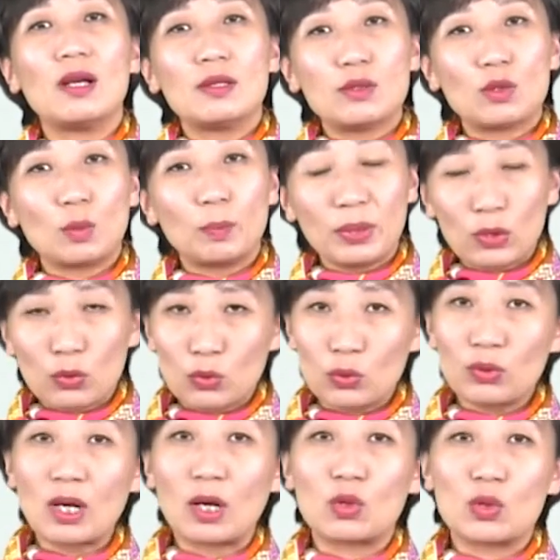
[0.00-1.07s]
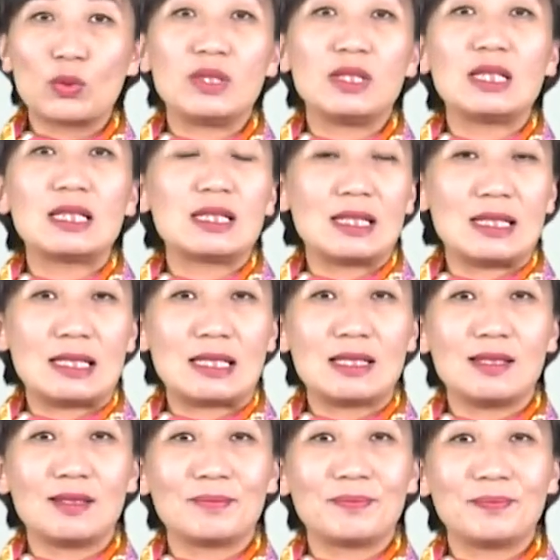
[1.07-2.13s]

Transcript: 就必须要顺应人性。